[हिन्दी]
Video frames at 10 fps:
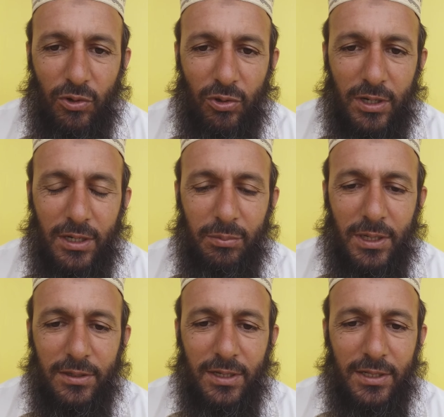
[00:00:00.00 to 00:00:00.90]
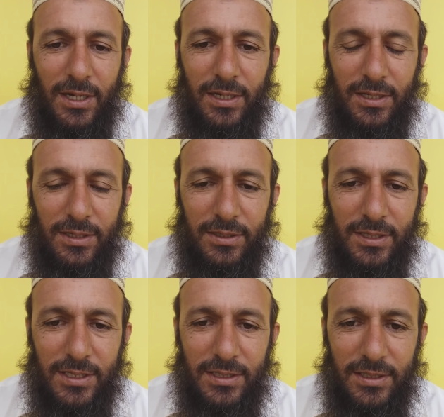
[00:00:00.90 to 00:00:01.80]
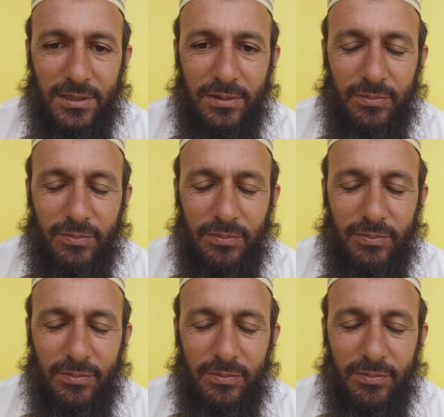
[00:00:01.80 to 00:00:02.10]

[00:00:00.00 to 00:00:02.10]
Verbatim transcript: फ़ौर नमाज अदा करनी चाहिए